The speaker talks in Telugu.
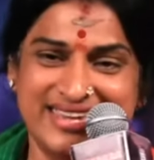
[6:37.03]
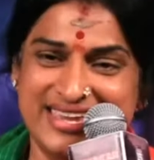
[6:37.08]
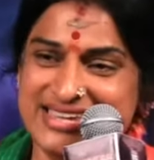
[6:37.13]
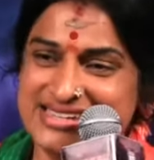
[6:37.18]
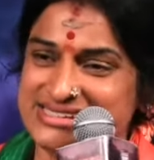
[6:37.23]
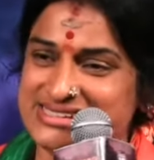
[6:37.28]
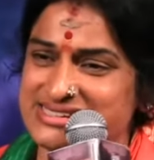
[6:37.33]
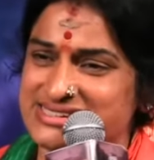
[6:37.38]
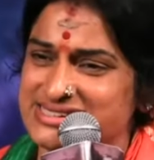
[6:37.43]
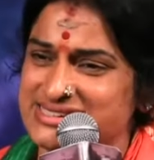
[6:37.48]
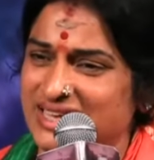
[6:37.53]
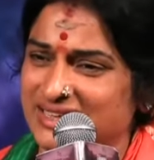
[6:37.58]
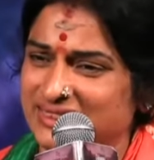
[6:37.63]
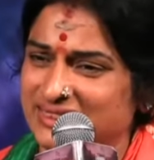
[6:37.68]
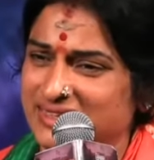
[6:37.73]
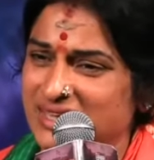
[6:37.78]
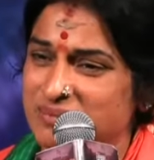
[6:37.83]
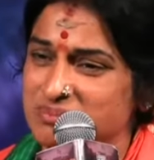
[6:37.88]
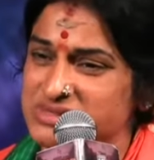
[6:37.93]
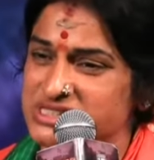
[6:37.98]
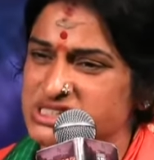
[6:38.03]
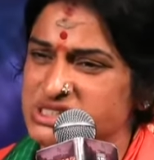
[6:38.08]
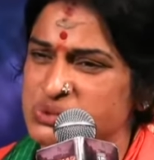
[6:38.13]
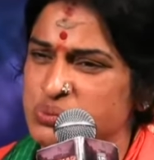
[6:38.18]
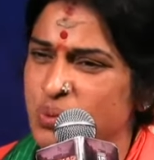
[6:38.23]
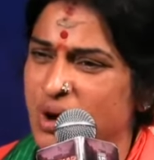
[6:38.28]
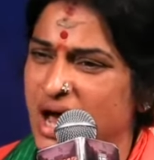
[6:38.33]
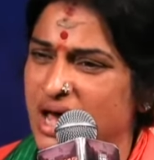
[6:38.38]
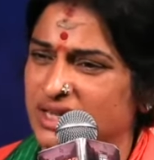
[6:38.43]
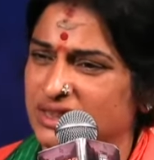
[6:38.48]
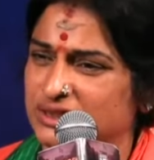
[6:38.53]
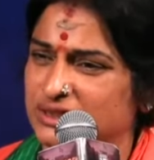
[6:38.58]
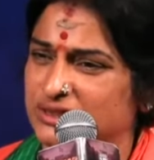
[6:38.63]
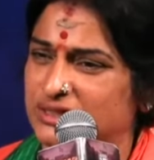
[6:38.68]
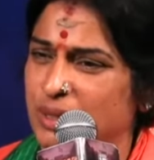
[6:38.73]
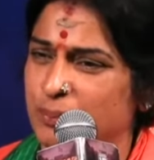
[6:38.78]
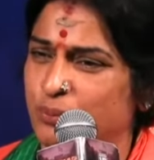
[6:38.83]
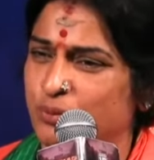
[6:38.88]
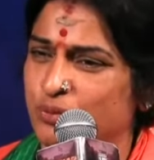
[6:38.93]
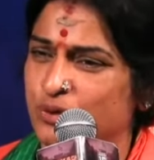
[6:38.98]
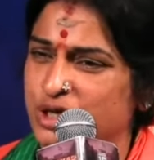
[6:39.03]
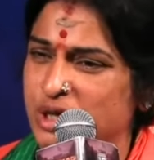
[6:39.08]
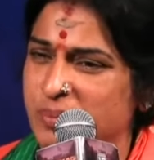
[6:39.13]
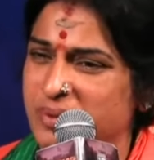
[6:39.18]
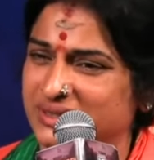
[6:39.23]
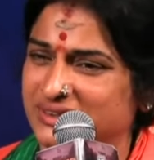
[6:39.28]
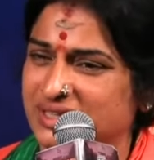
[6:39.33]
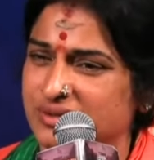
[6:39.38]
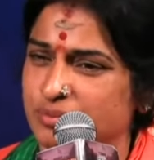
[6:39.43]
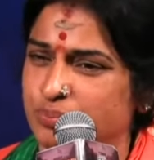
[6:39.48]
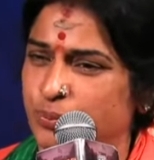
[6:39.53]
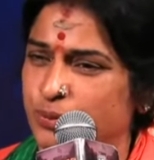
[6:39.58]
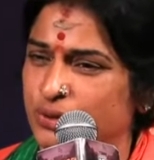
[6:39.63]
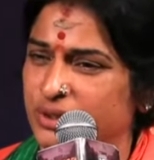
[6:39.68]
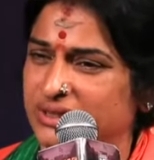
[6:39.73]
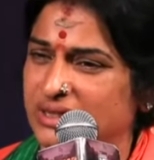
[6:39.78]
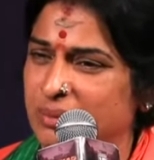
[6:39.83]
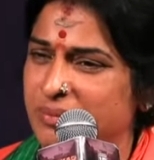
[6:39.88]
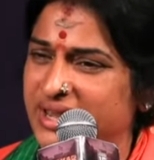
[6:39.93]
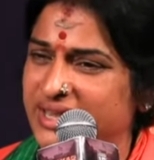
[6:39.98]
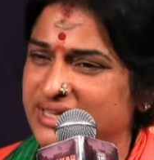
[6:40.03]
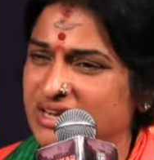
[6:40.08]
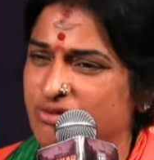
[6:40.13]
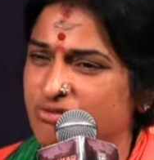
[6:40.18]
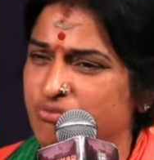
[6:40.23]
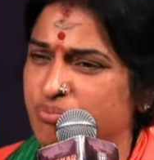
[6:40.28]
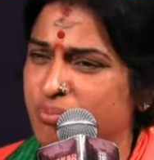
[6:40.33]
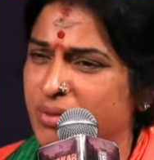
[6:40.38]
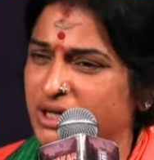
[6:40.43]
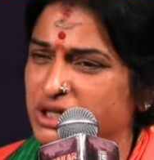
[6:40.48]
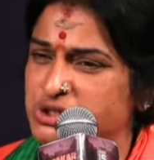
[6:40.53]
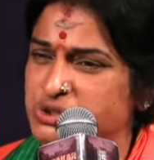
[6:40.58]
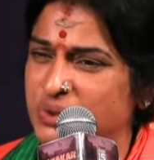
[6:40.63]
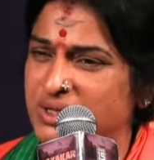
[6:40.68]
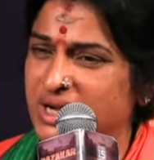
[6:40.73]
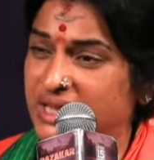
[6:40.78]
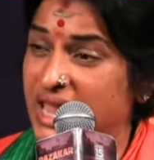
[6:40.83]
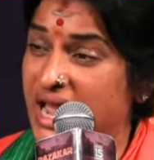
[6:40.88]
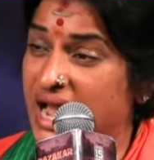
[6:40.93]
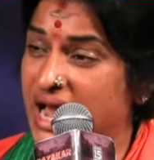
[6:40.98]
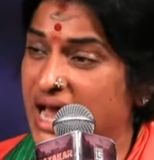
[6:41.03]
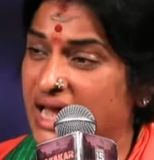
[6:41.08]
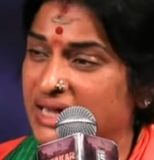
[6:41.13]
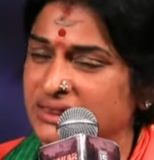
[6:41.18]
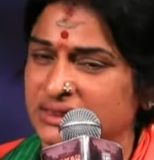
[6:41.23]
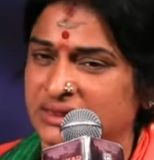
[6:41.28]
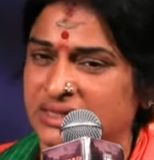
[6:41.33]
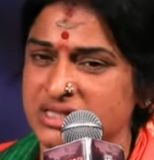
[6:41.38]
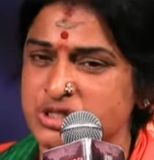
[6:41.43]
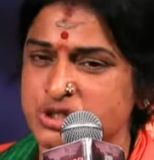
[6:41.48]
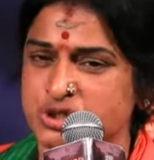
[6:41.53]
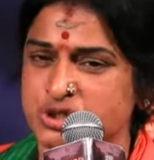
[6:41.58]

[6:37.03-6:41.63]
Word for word: ఈ సత్యం స్వార్థ పూరిమిత పూరితమైన మనుషులకి అంతం